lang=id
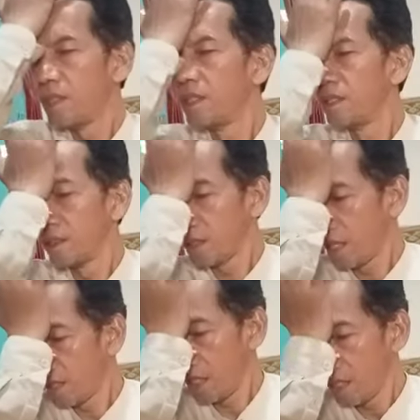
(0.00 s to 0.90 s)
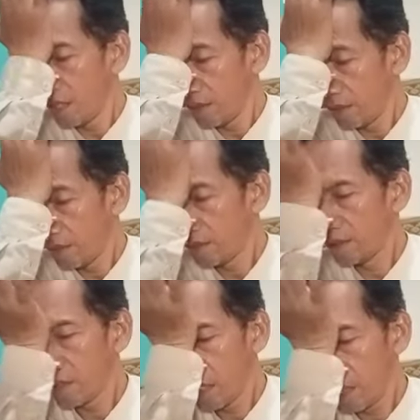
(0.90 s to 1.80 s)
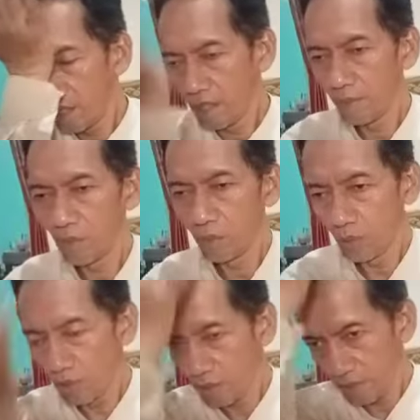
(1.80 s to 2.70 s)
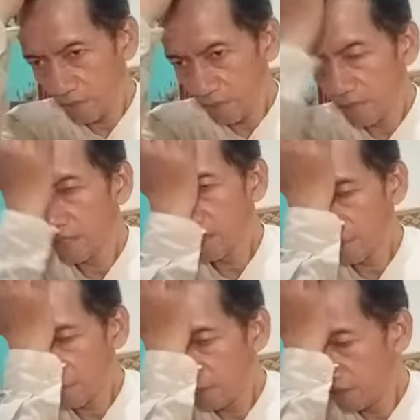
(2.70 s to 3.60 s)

ini caranya caranya mengukur titik ini adalah